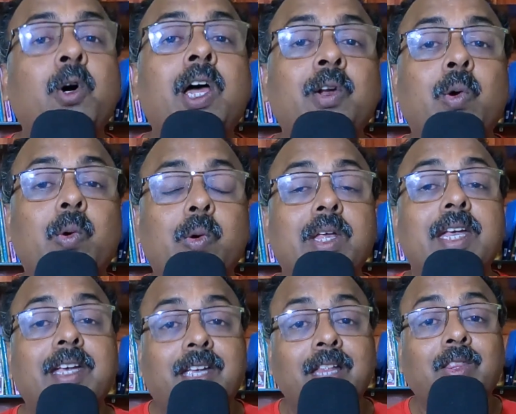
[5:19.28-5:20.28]
ব্যবহার করুন
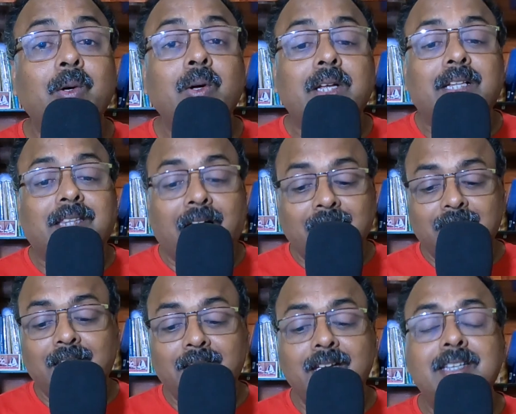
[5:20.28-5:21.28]
কিন্তু তার
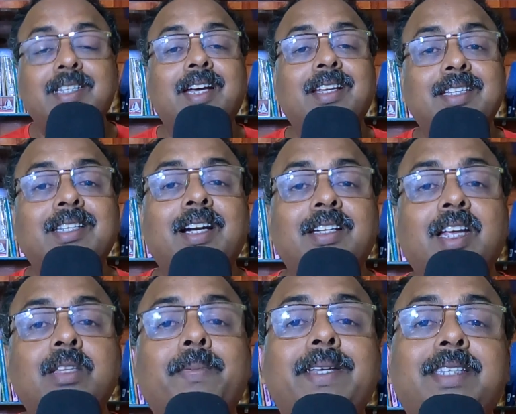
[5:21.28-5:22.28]
থেকে যা রেজাল্ট
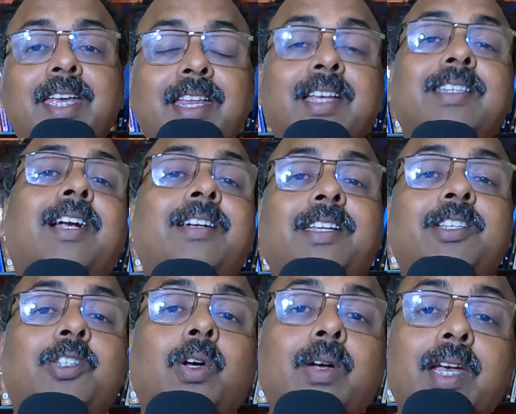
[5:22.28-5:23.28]
আসবে সেই
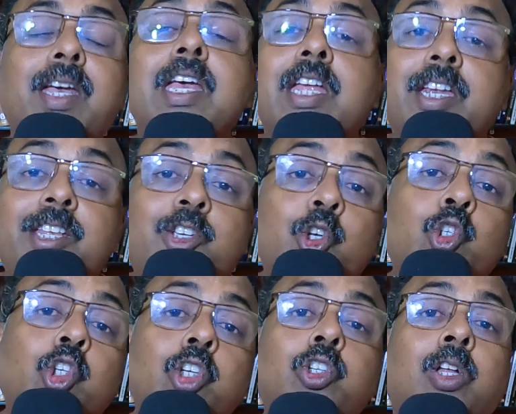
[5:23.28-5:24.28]
রেজাল্টের সঙ্গে
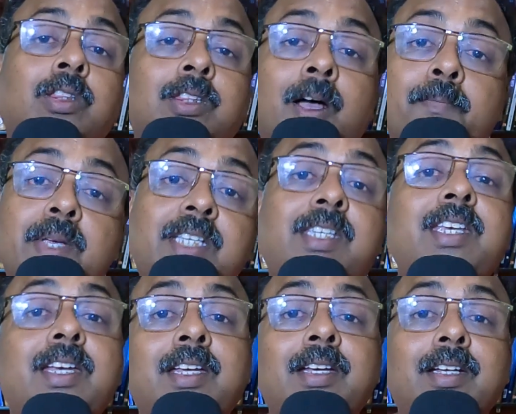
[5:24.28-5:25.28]
নিজস্ব সত্তা
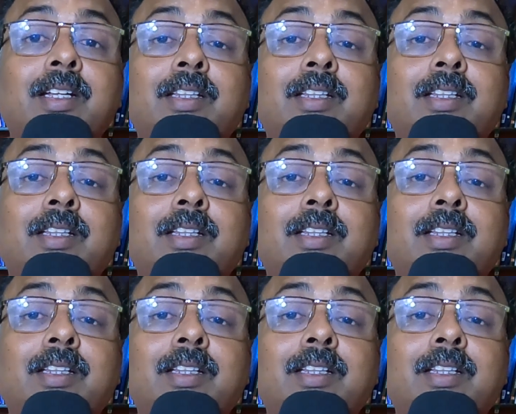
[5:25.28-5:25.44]
মিশিয়ে